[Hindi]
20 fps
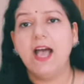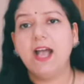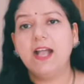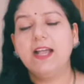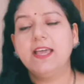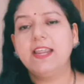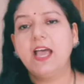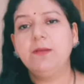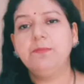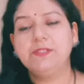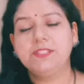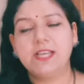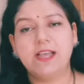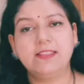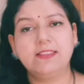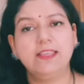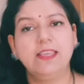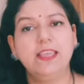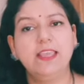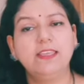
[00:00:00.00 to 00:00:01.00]
अगर आप
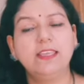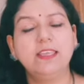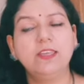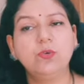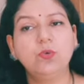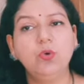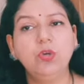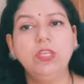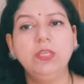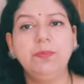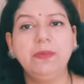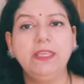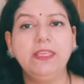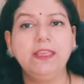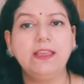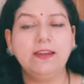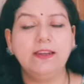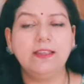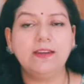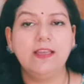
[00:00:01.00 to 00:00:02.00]
चाहते हैं कि कोई भी
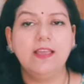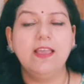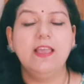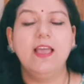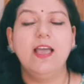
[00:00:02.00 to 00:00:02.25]
कलर